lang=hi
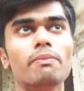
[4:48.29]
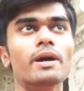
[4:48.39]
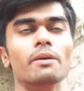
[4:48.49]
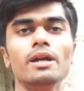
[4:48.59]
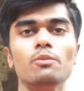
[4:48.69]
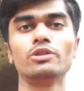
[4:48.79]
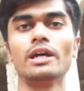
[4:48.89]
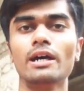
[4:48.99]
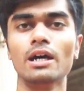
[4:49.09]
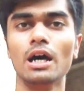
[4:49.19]
बड़े बड़े
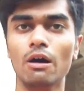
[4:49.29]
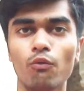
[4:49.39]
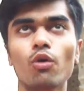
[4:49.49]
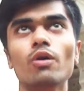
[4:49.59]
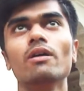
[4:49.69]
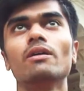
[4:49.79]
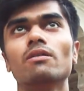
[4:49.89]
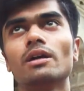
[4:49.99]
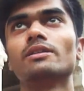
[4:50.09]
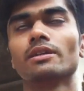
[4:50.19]
मुद्दे वो
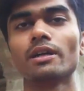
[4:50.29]
करते